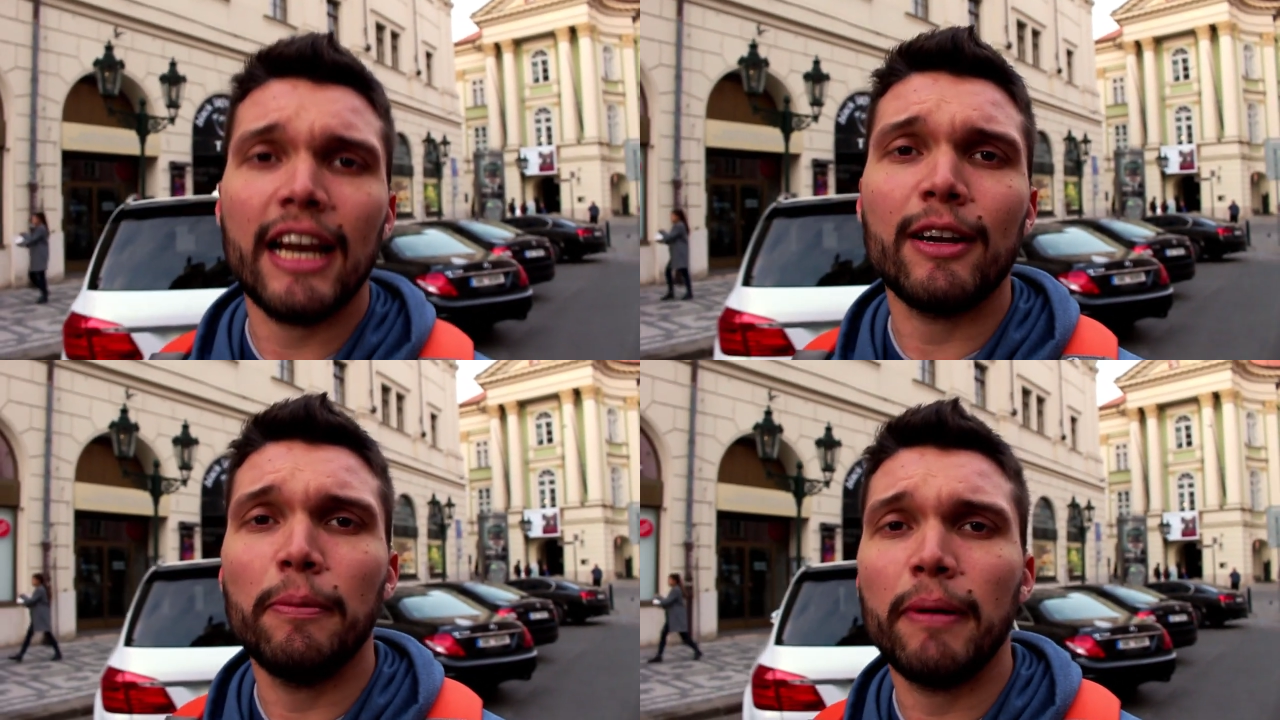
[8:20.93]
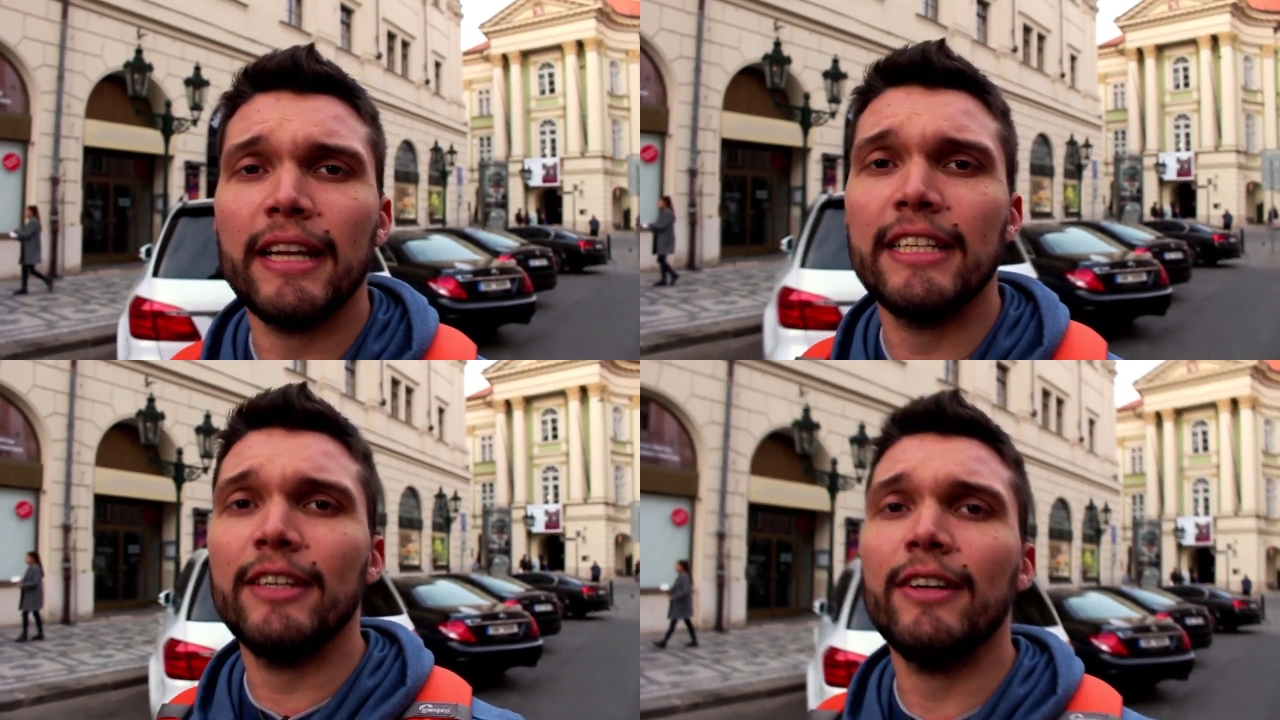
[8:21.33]
algo
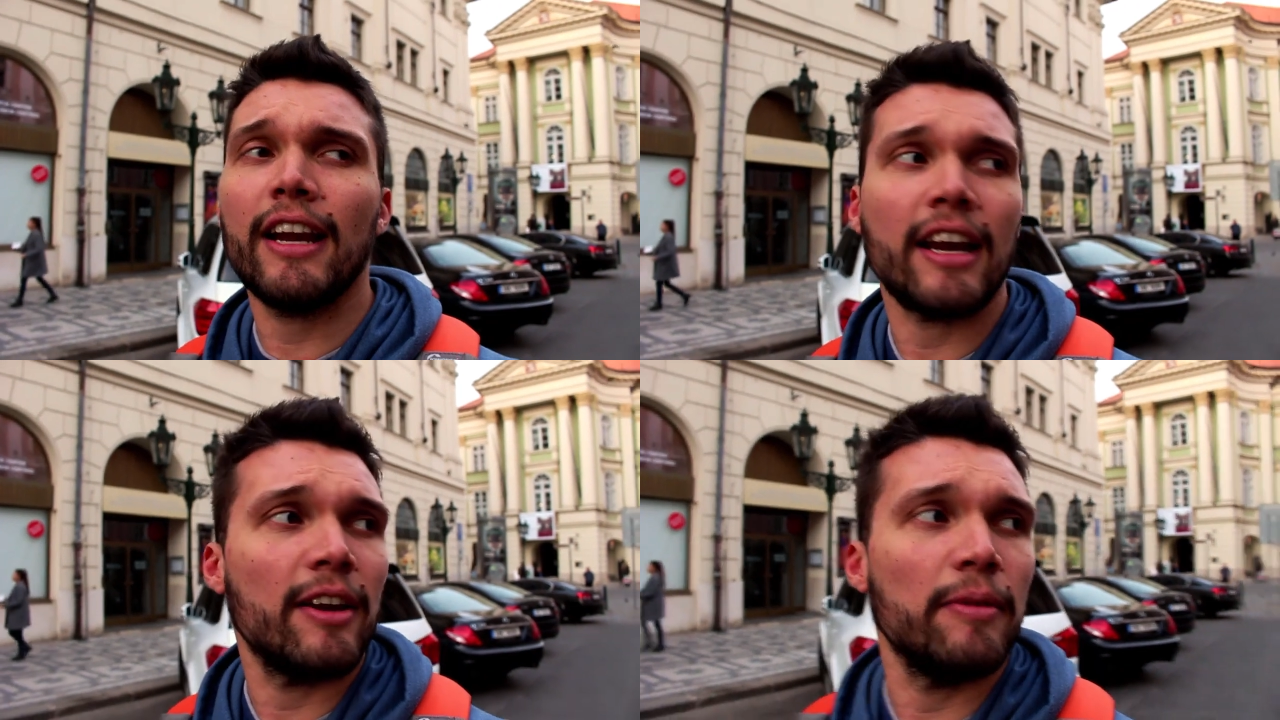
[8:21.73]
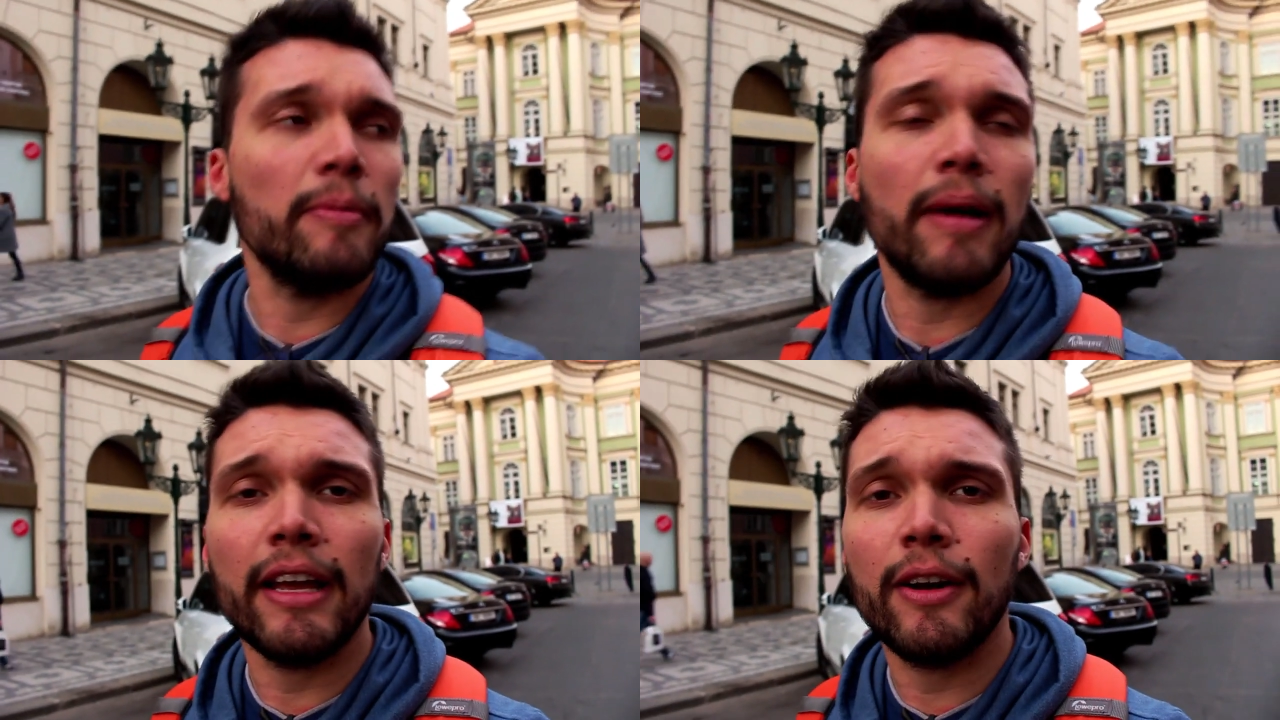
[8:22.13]
parecido en el realismo
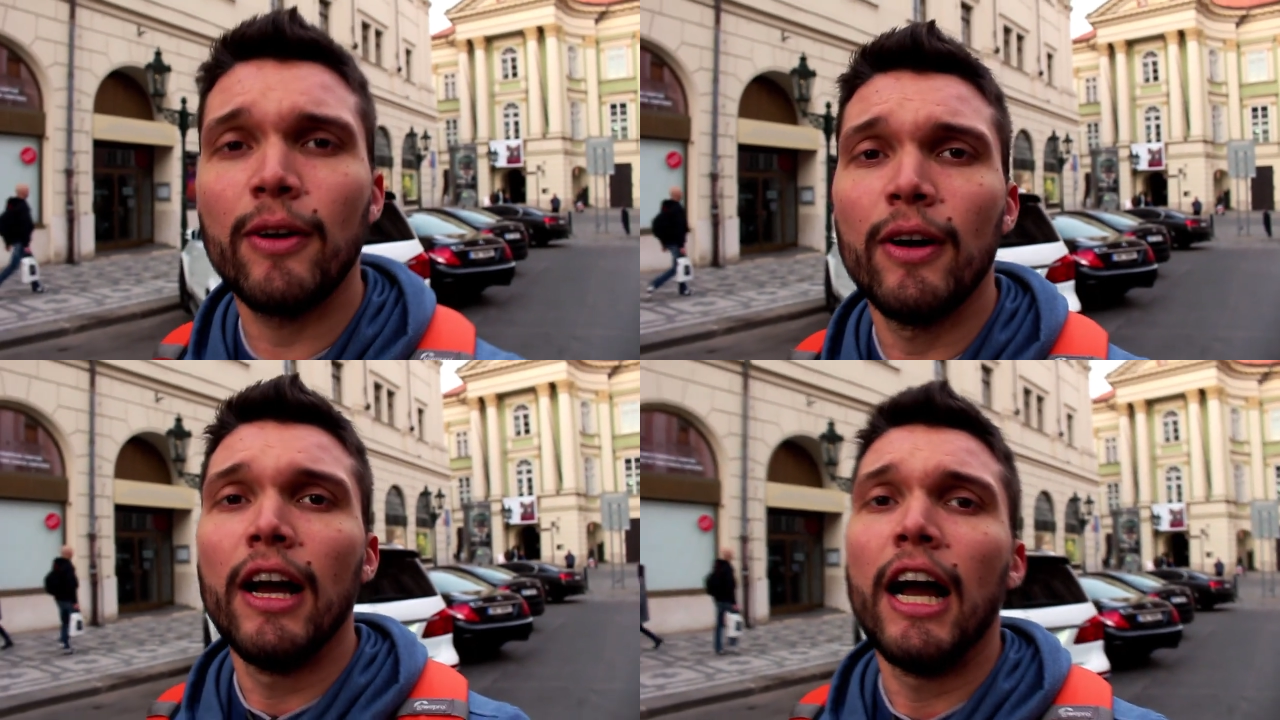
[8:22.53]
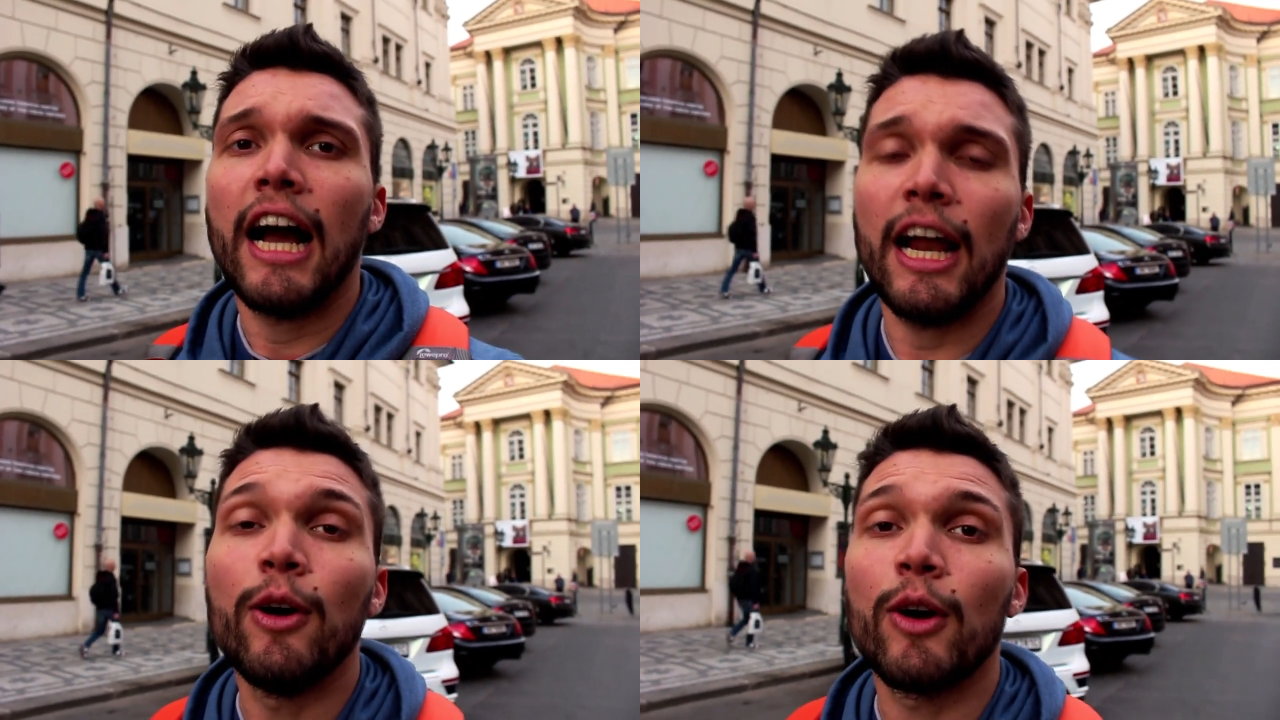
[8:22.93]
mágico
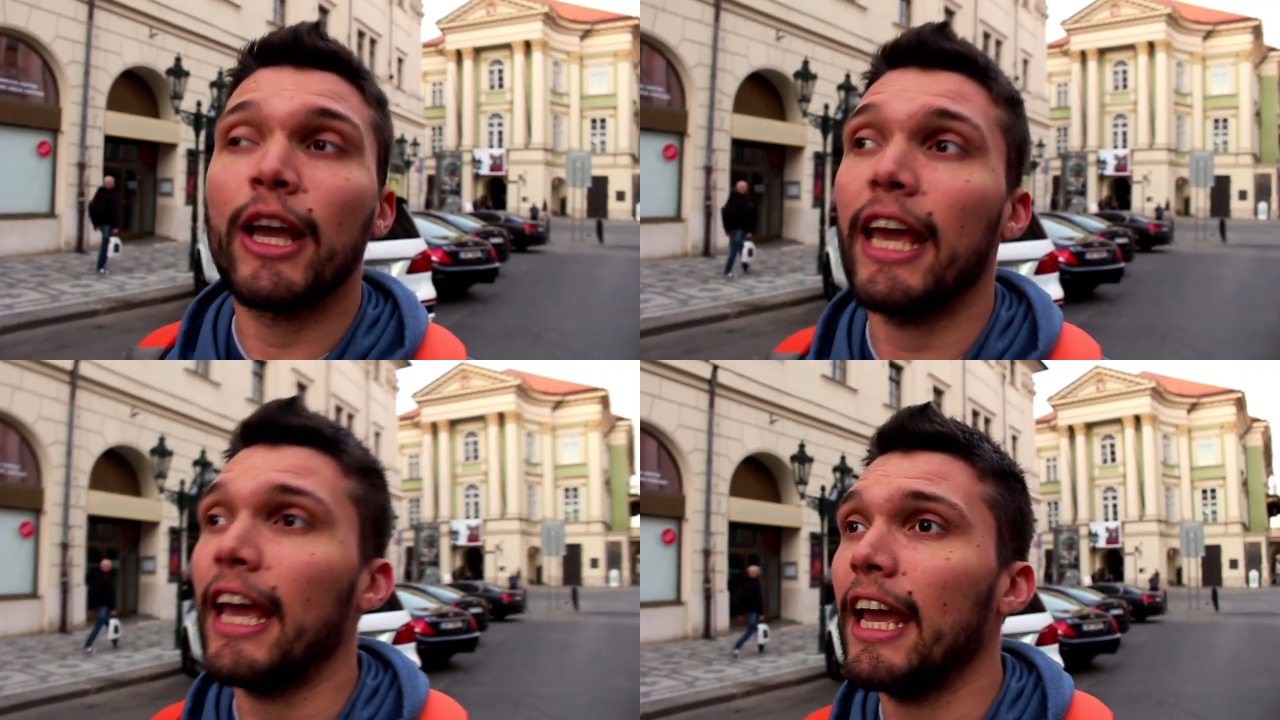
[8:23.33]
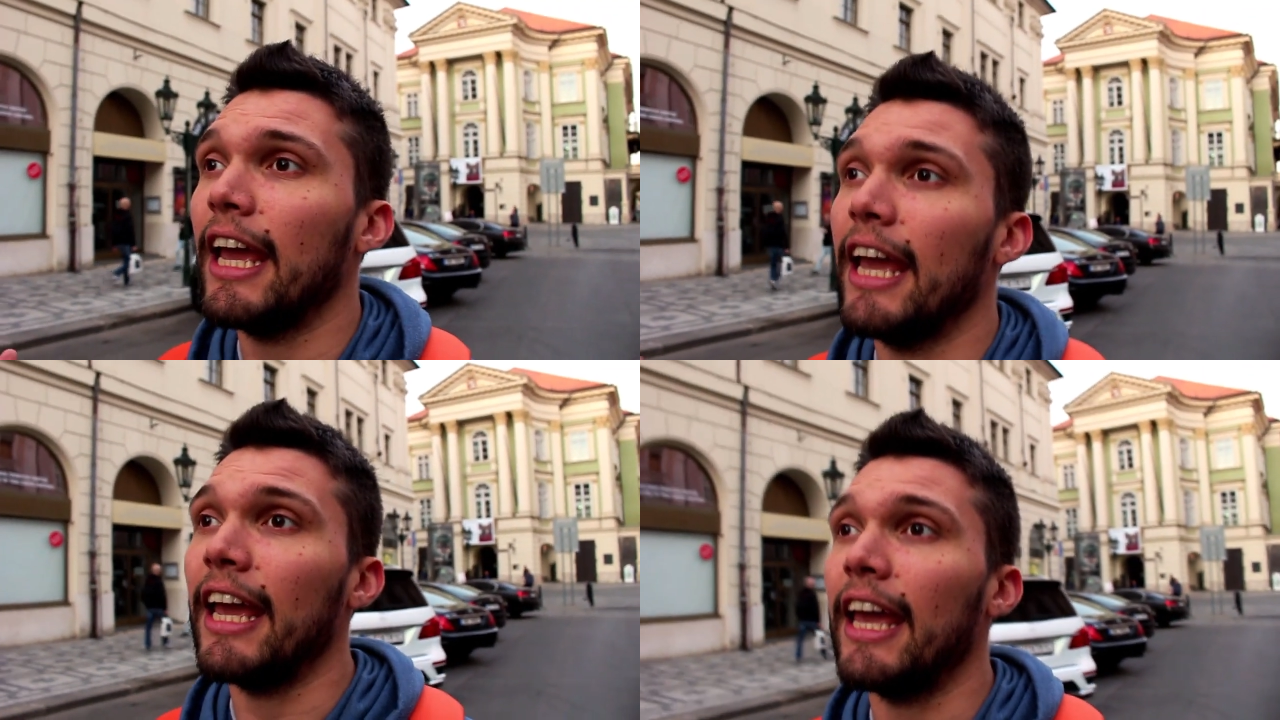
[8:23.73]
a lo
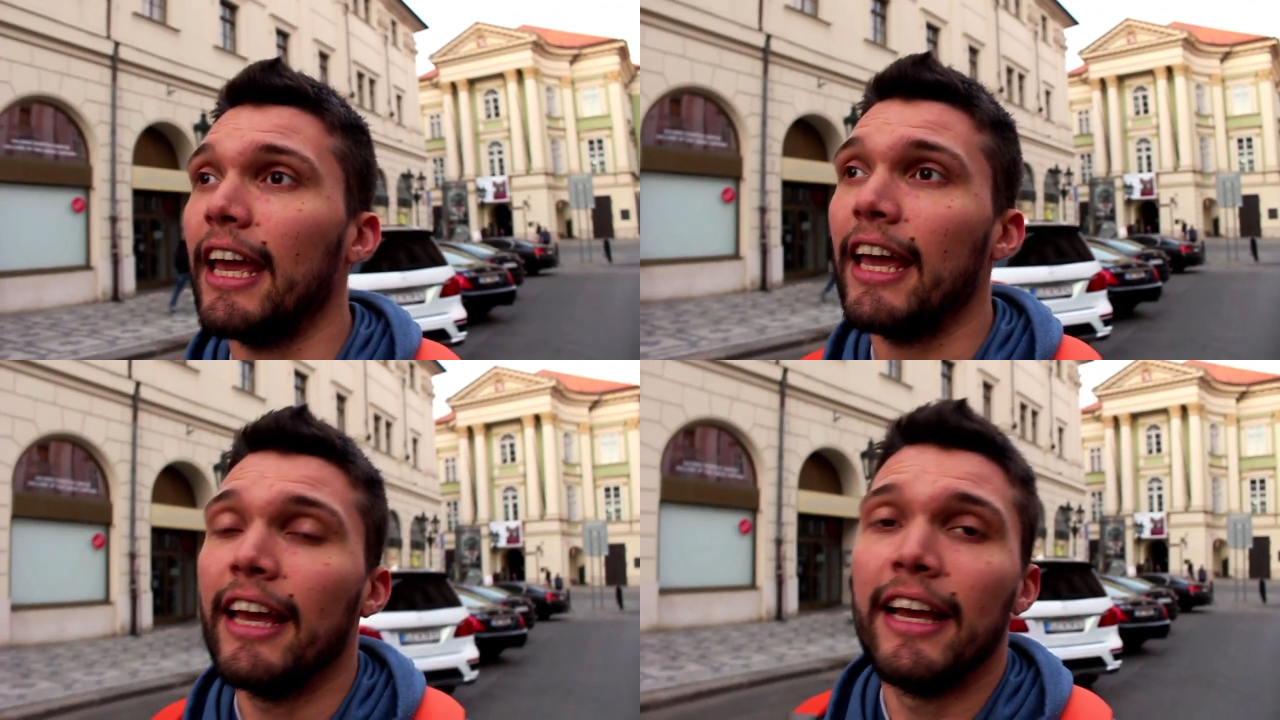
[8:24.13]
que